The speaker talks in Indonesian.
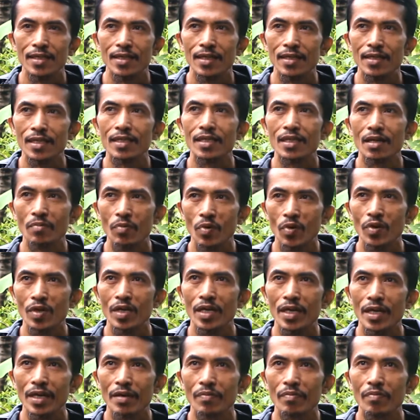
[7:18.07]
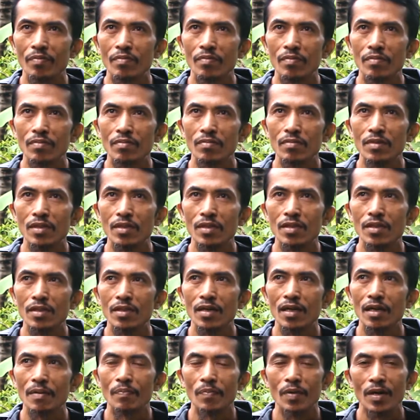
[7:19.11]
eh, kita boleh
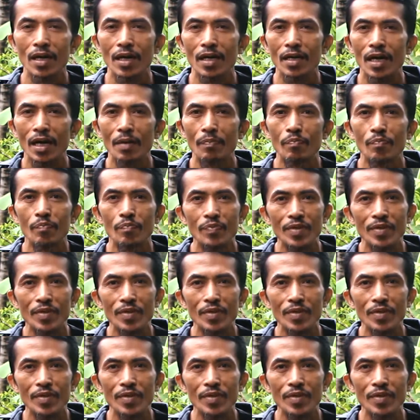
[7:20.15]
eh, apa